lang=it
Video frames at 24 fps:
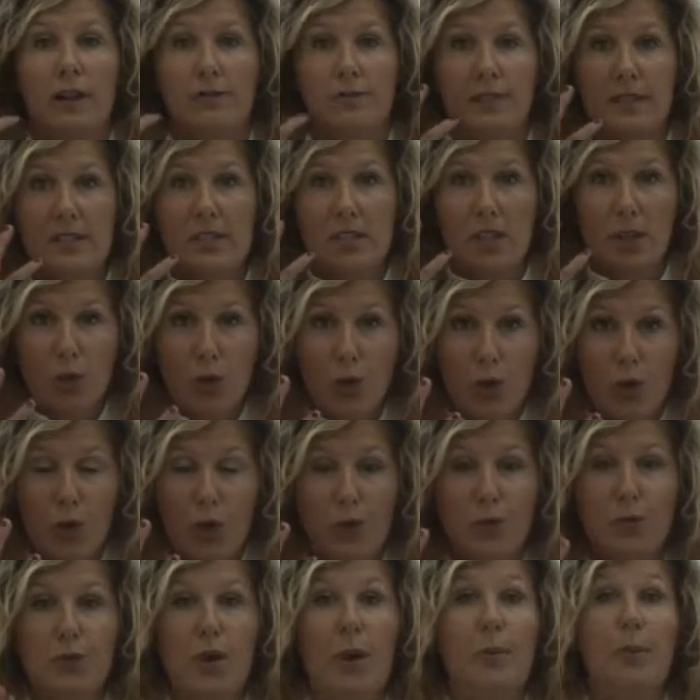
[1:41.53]
la faccia
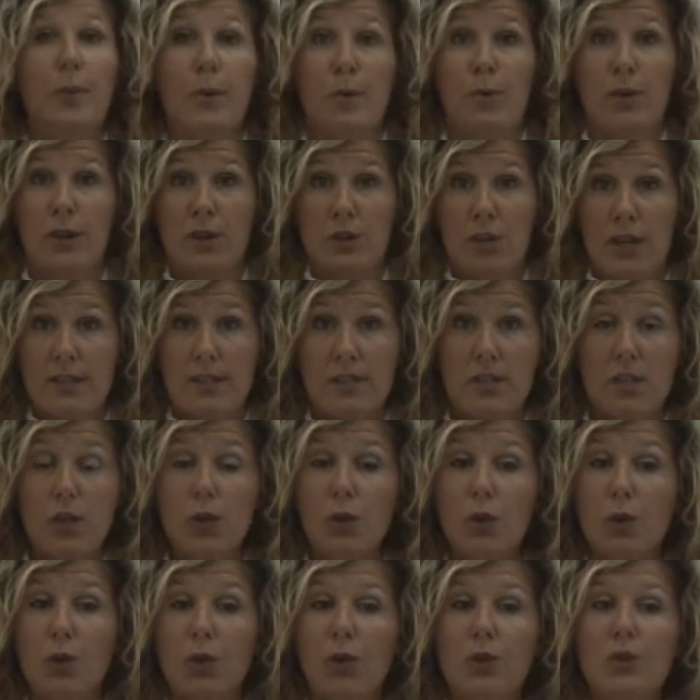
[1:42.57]
gonfia per una sciassa
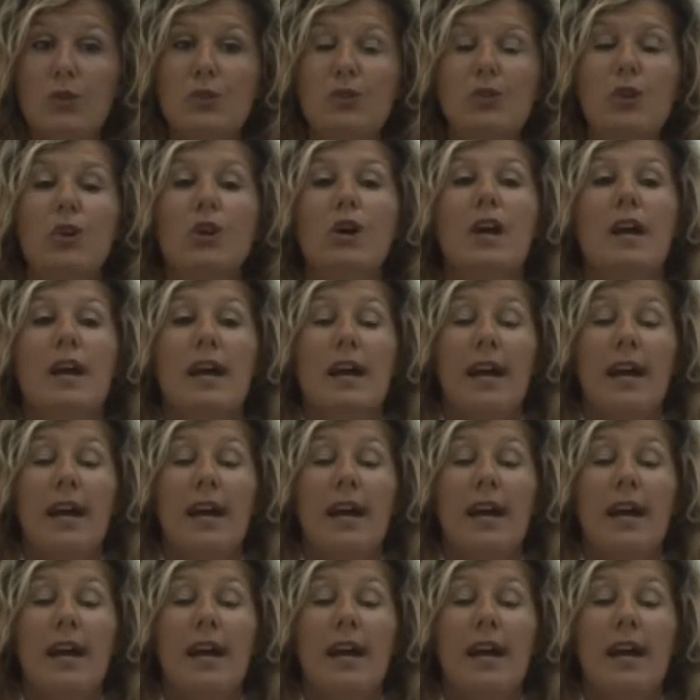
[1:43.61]
in corso